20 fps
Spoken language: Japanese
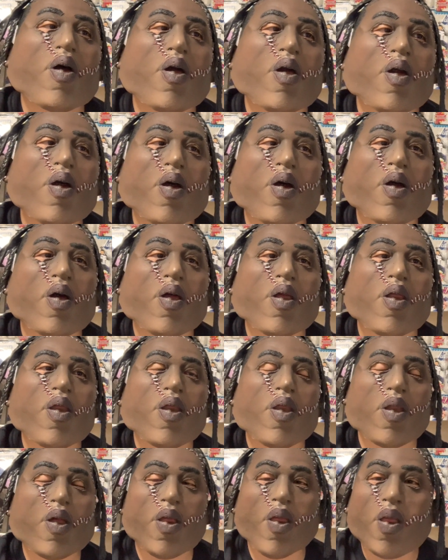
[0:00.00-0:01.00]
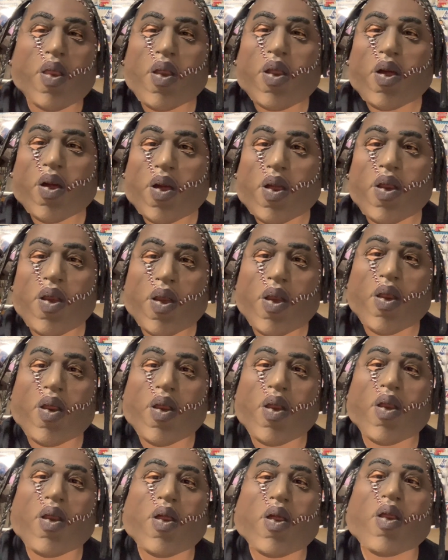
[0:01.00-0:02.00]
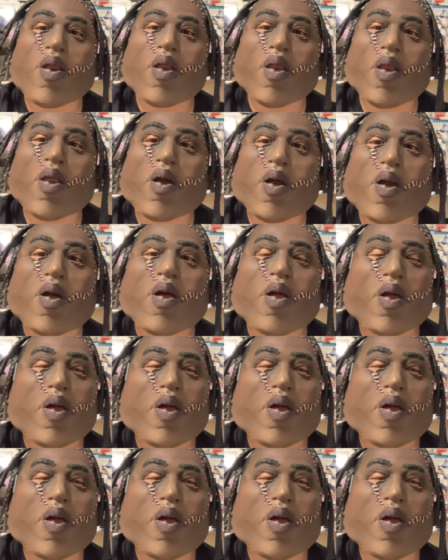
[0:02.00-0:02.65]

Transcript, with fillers: が、まあ、こんぐらいがちょうどいいよっていう動画、